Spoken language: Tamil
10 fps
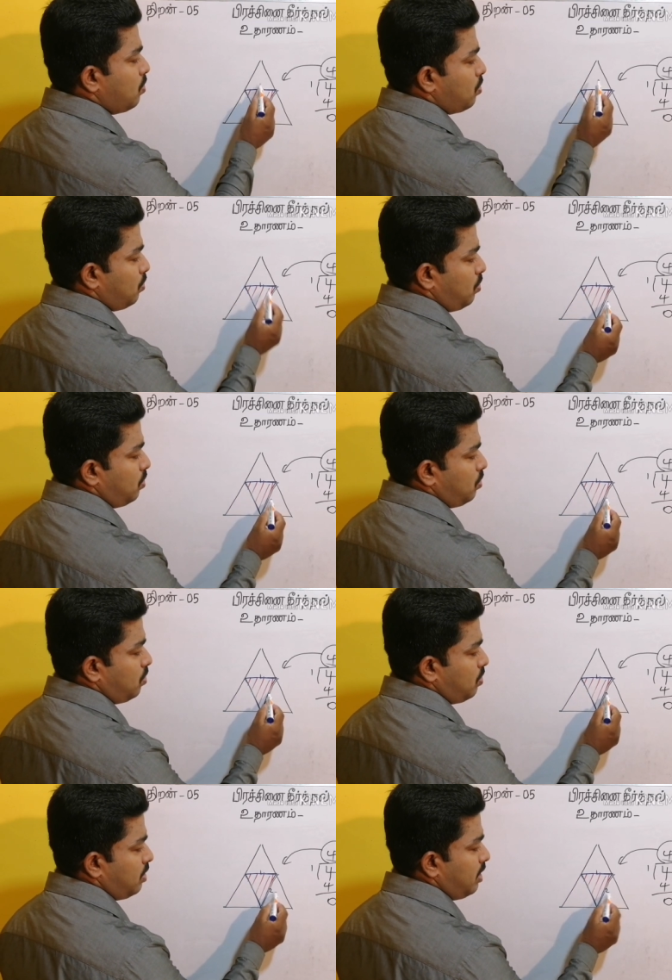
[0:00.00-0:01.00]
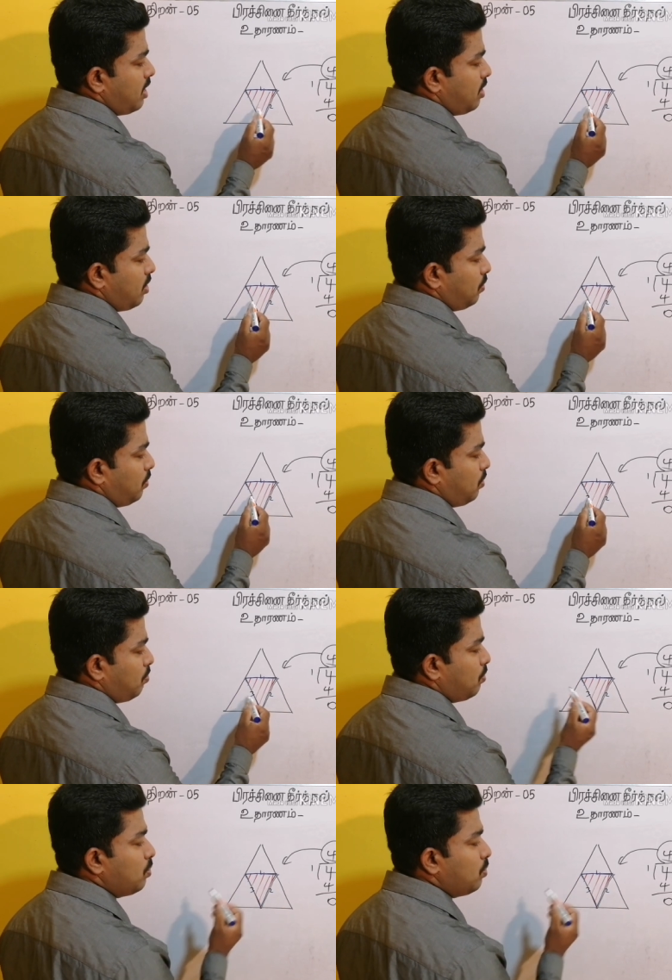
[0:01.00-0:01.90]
ஒரு துண்டு இரண்டு துண்டு